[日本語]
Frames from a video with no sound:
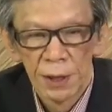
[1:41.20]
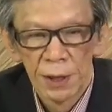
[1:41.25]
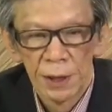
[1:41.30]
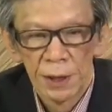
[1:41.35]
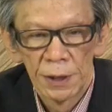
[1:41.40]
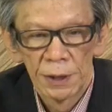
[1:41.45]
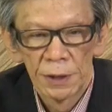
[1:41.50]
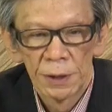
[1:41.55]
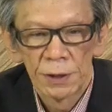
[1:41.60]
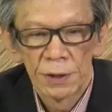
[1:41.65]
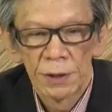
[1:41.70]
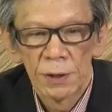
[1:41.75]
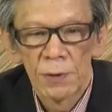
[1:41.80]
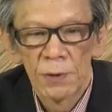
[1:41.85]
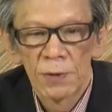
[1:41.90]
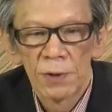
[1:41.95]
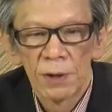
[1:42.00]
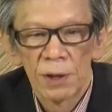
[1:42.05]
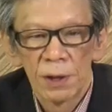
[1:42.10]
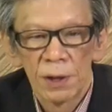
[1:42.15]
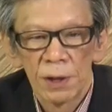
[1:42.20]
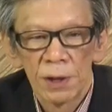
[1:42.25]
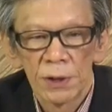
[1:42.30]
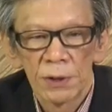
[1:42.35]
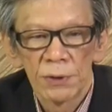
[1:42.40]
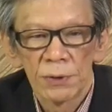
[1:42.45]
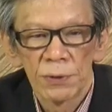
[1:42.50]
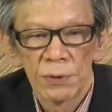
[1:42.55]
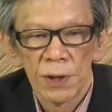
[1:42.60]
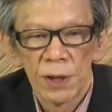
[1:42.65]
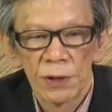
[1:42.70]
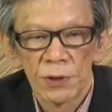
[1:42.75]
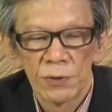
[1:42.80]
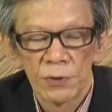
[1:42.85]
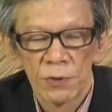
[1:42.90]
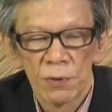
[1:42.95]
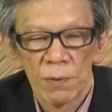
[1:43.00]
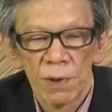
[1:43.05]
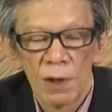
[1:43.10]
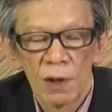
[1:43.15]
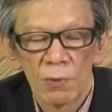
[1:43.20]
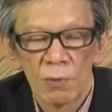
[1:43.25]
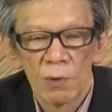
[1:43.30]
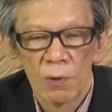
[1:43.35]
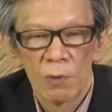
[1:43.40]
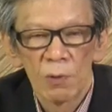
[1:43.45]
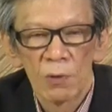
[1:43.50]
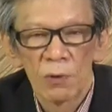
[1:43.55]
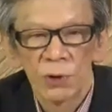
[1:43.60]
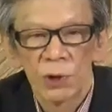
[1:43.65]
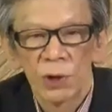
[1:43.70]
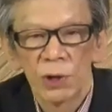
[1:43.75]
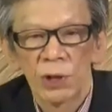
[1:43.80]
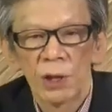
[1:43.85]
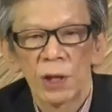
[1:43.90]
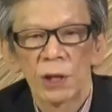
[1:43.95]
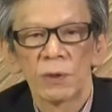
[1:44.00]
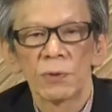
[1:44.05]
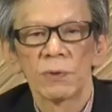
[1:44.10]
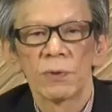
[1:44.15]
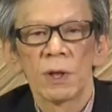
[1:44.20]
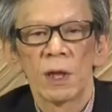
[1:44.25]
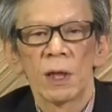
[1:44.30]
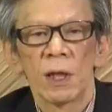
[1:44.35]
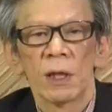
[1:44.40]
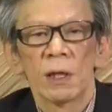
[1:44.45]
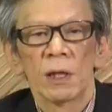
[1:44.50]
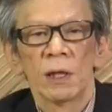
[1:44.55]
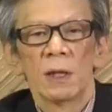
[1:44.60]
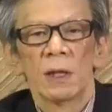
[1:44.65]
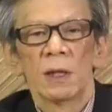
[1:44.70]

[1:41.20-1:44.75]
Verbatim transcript: えー、実は沖縄でそのラジオの番組を持っていたりとか